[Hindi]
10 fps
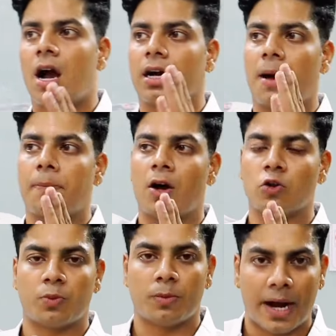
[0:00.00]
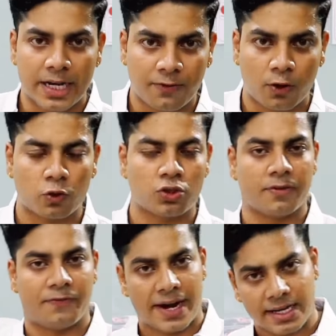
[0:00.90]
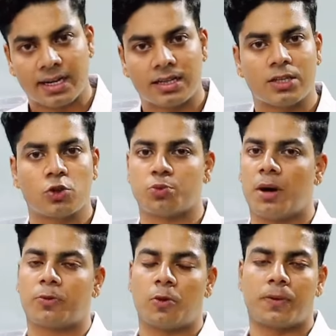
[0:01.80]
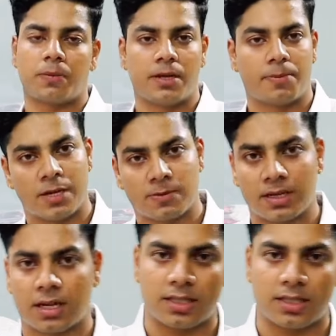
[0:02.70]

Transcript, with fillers: अगर आपका उसमें बाय डिफॉल्ट कुछ डिफेक्ट निकलता है तो उसमें आप प्रॉपर अपनी रिप्लेसमेंट